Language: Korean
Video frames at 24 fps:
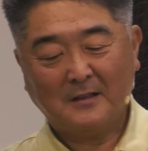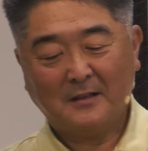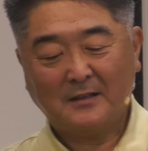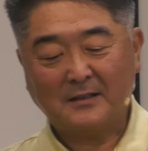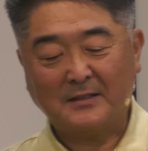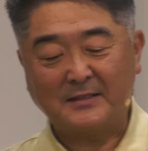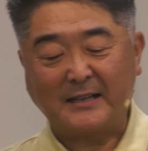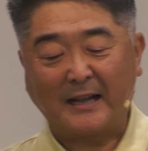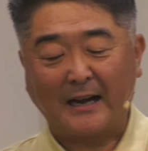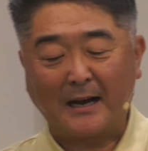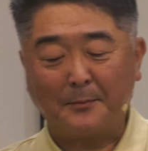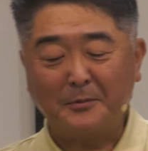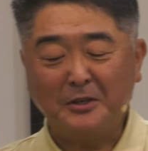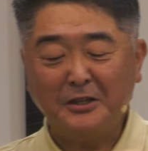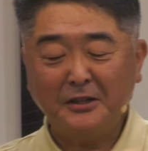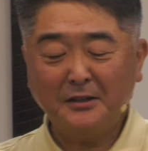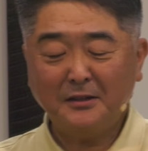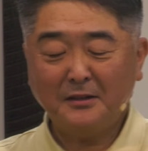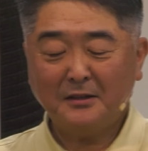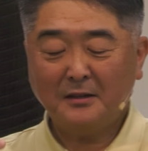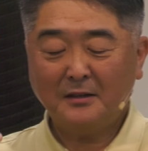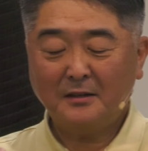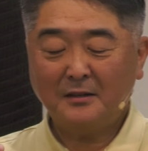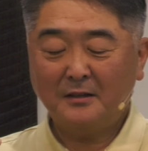그 사람은
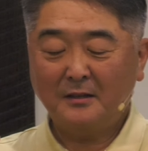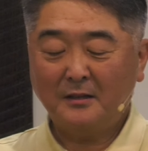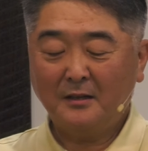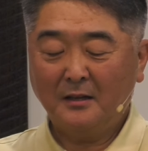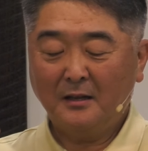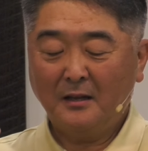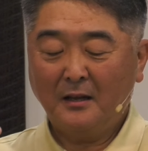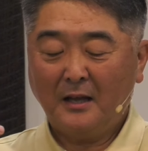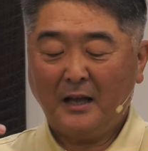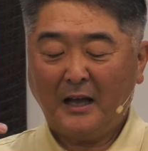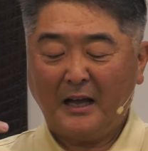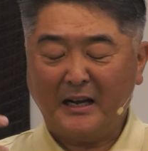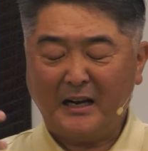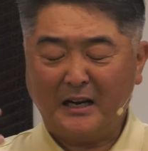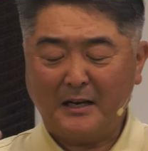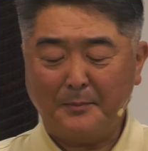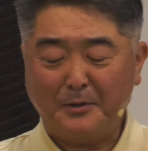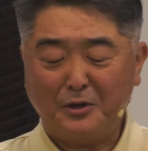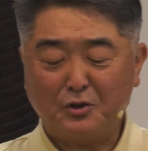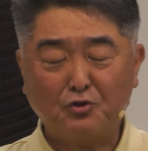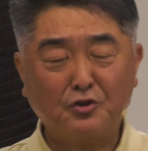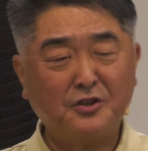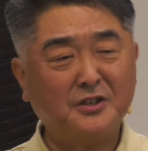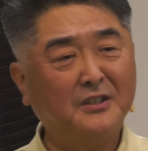
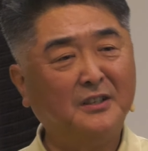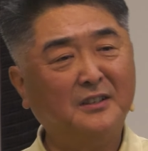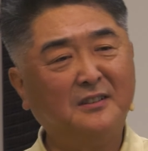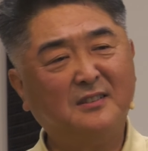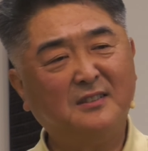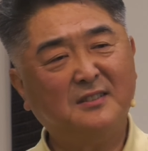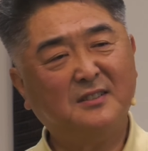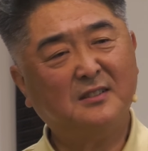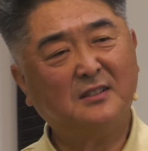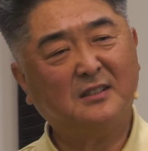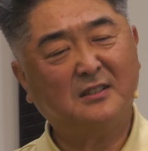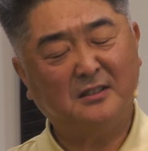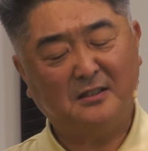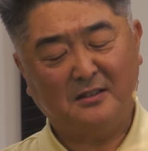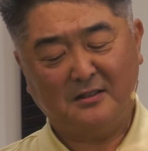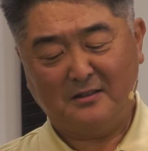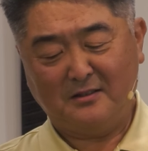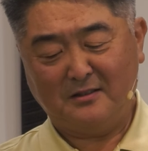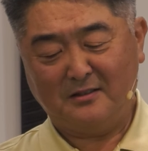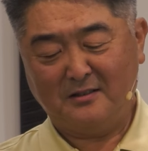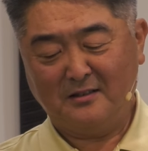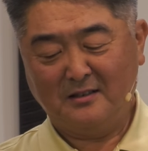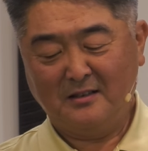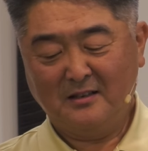하나님이 주시는 그,
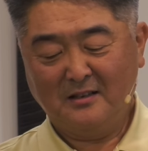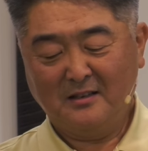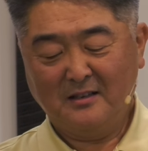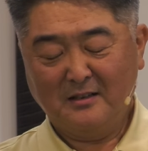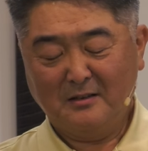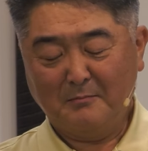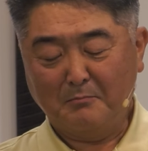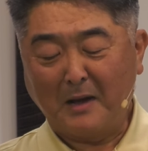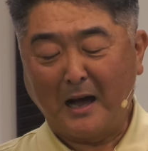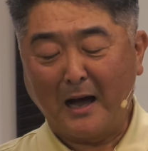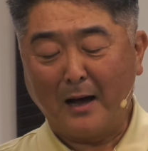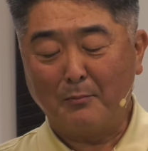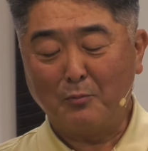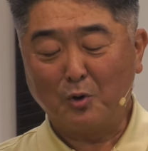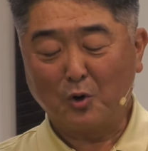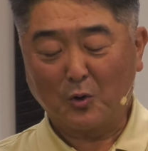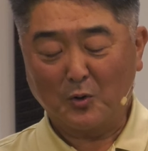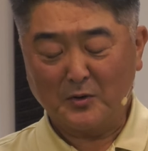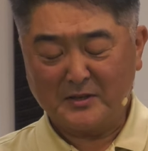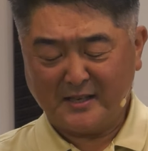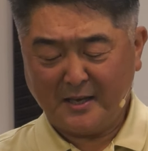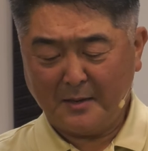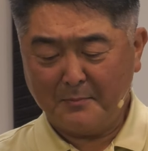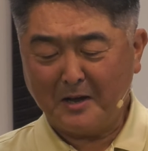그
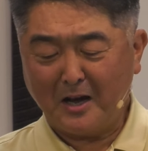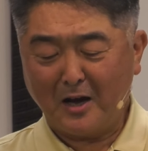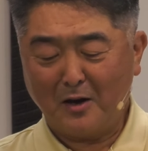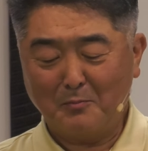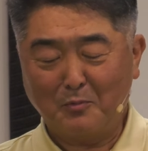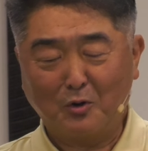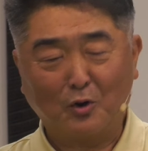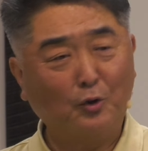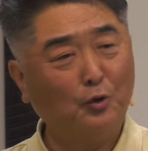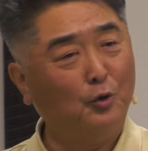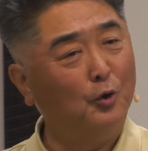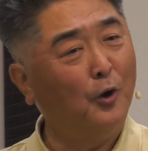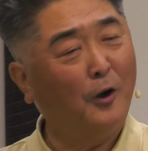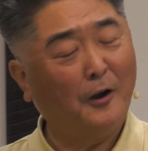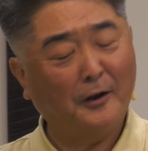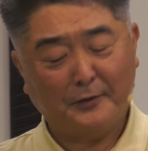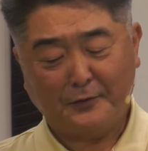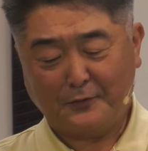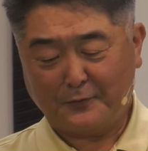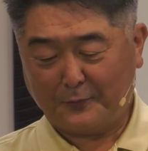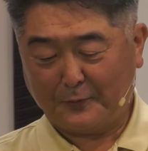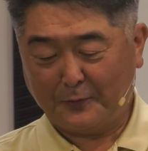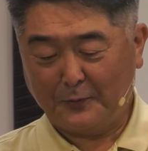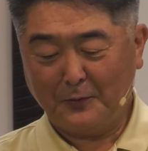마음으로 새 마음으로
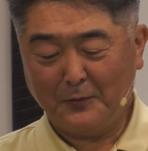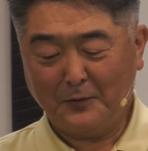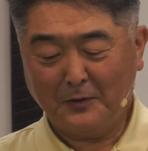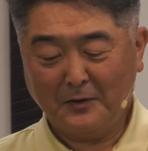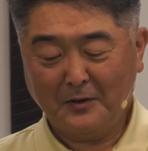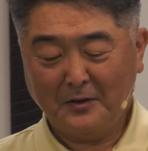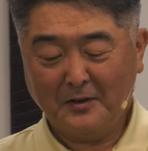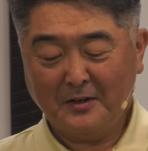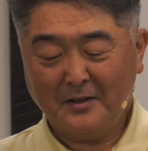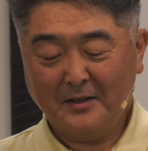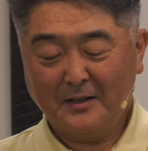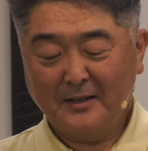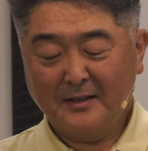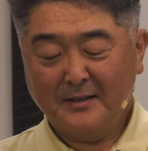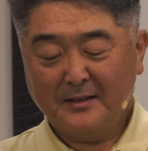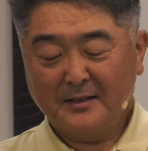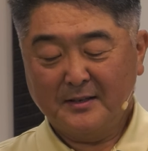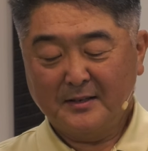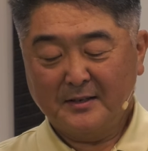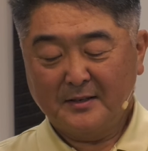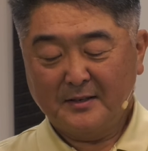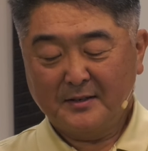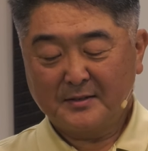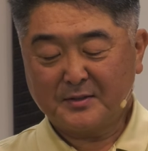뉴하트로
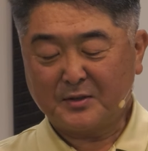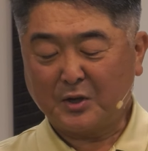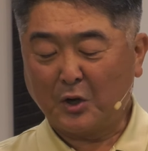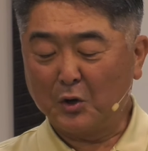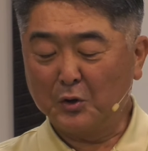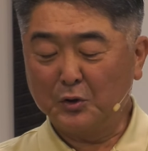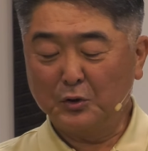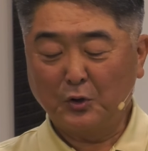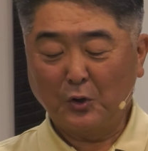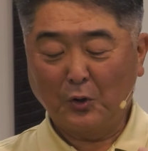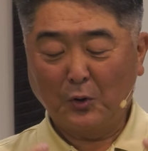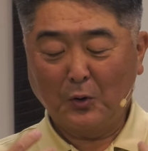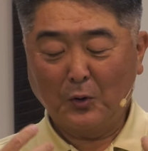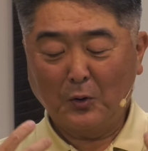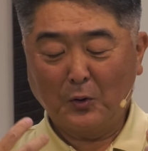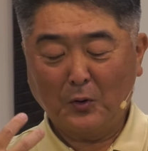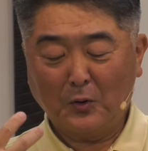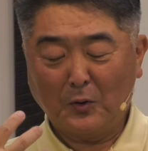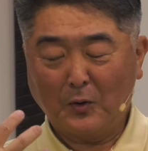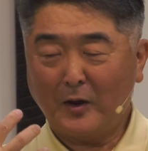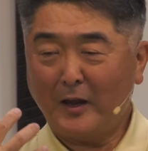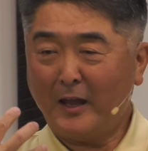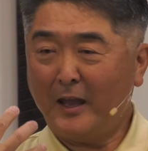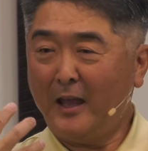
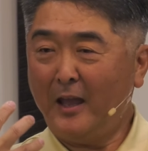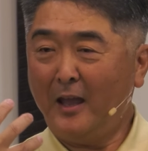성도